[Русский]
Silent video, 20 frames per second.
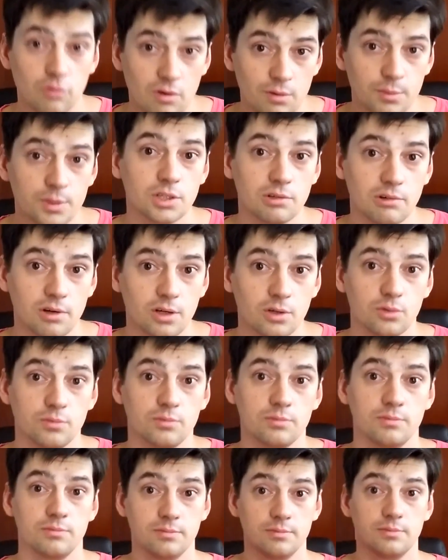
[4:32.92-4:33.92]
Чего вам и
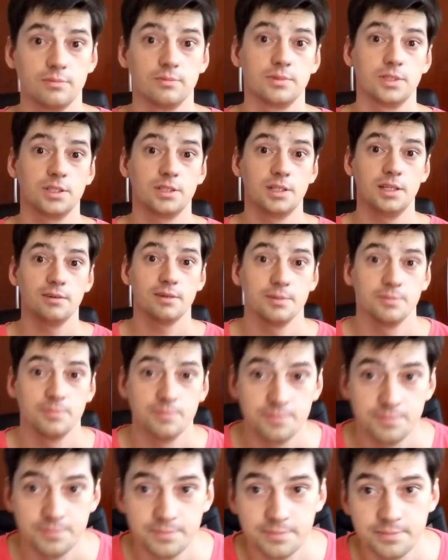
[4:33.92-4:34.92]
желаю.
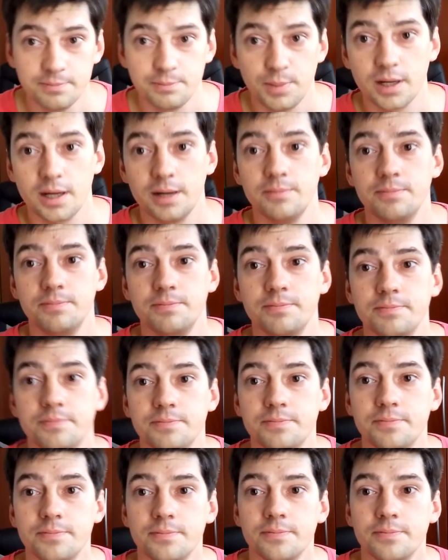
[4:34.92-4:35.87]
Счастливо. Пока.